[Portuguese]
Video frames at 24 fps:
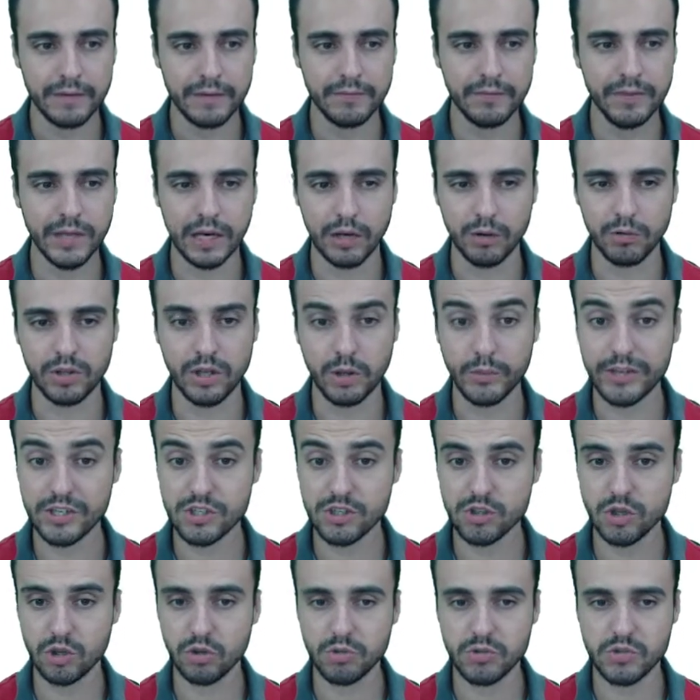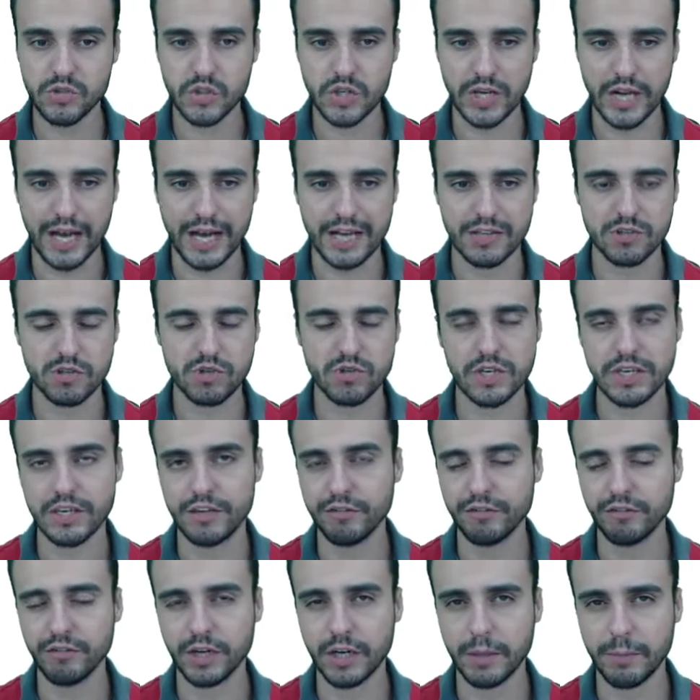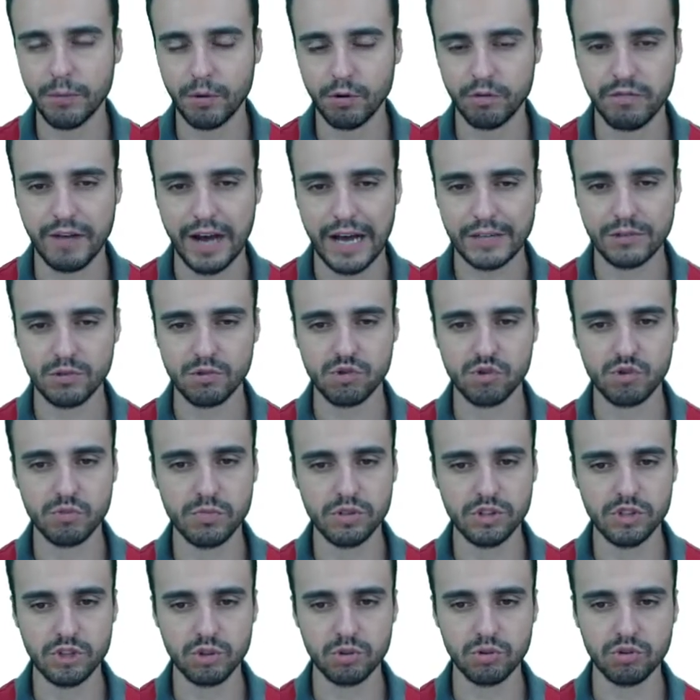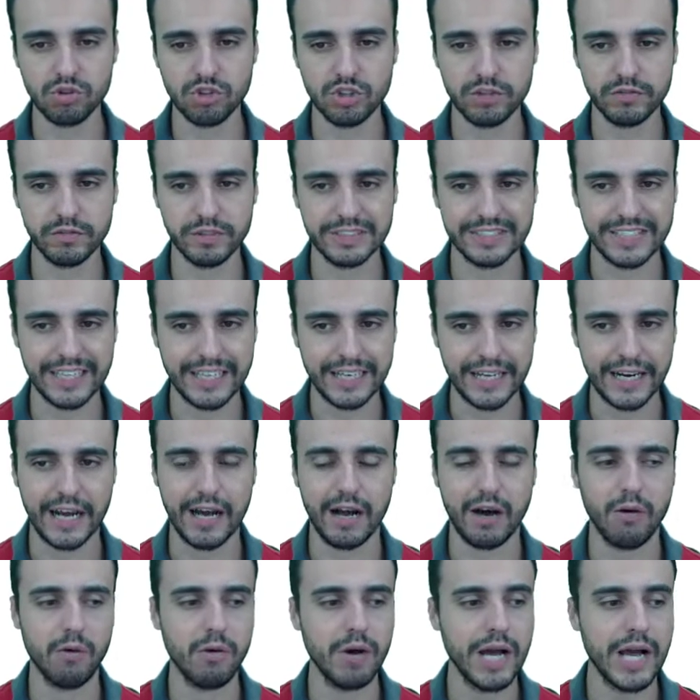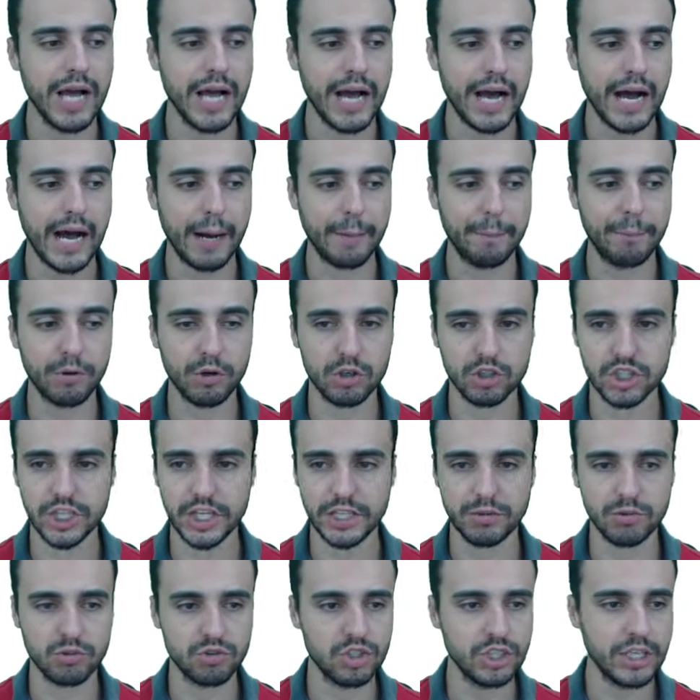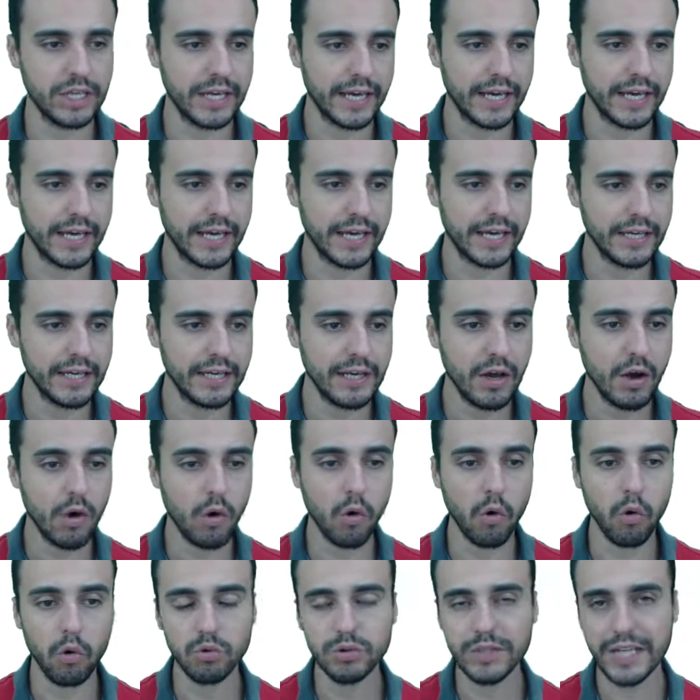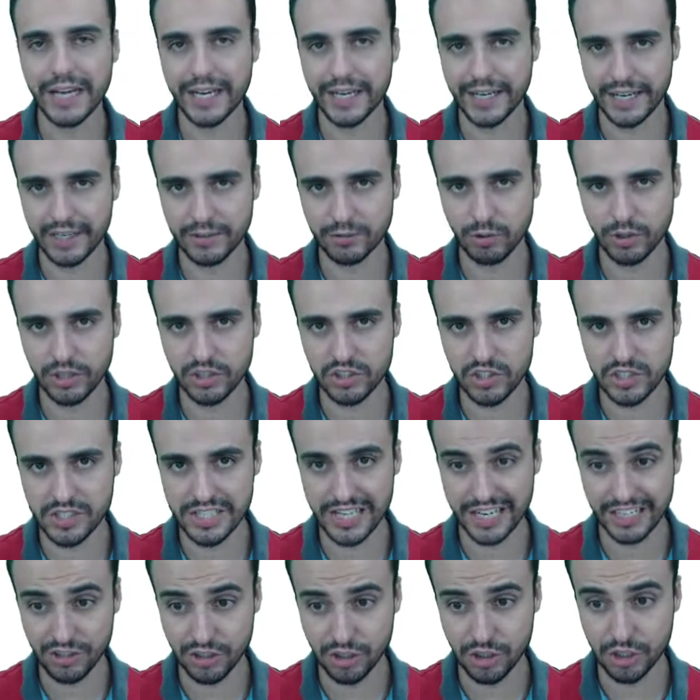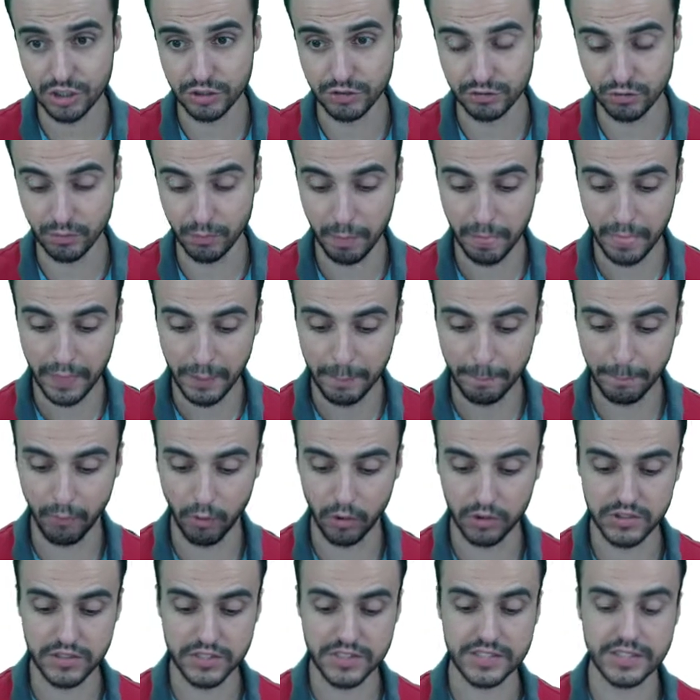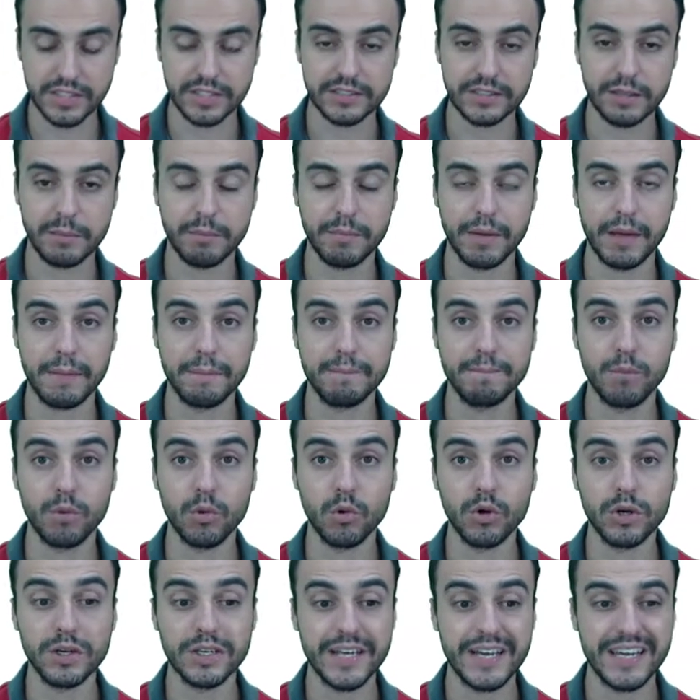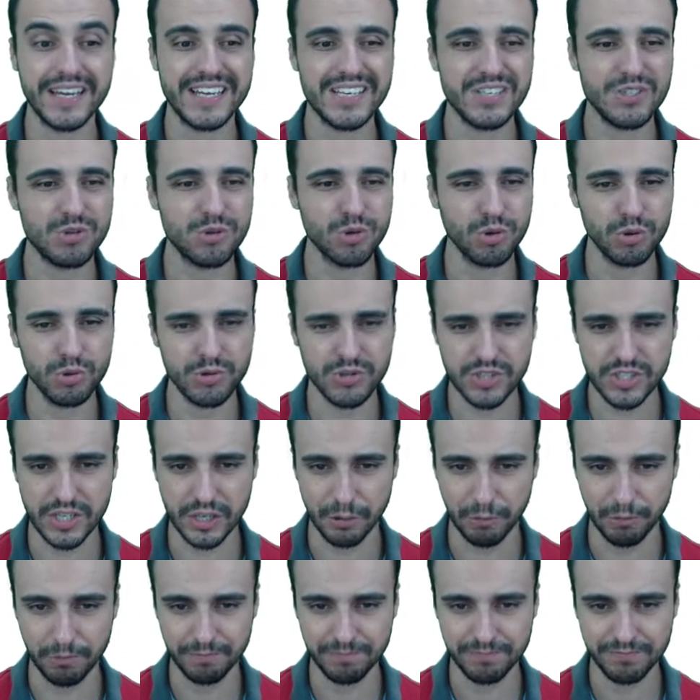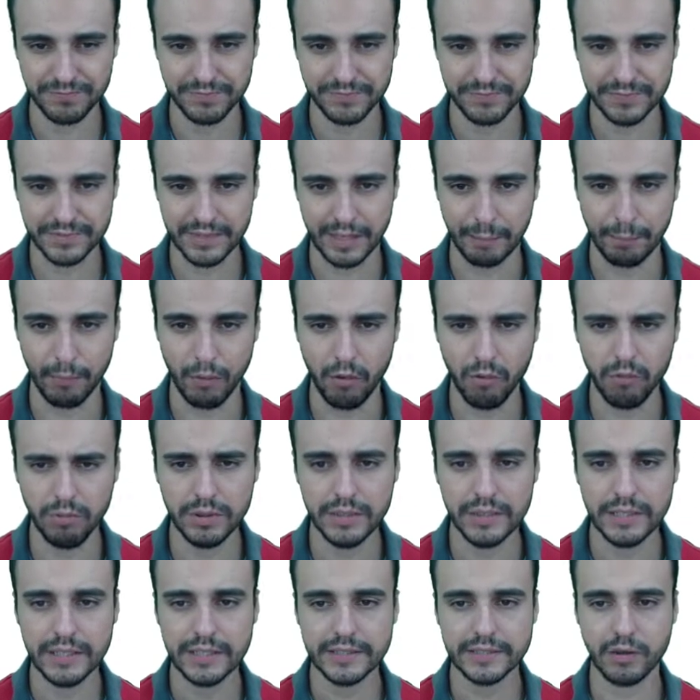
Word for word: Não, não é só nos casos em que for aprovado substitutivo integral a projeto de lei ou decreto legislativo. Pode ser também por resolução, tá bom?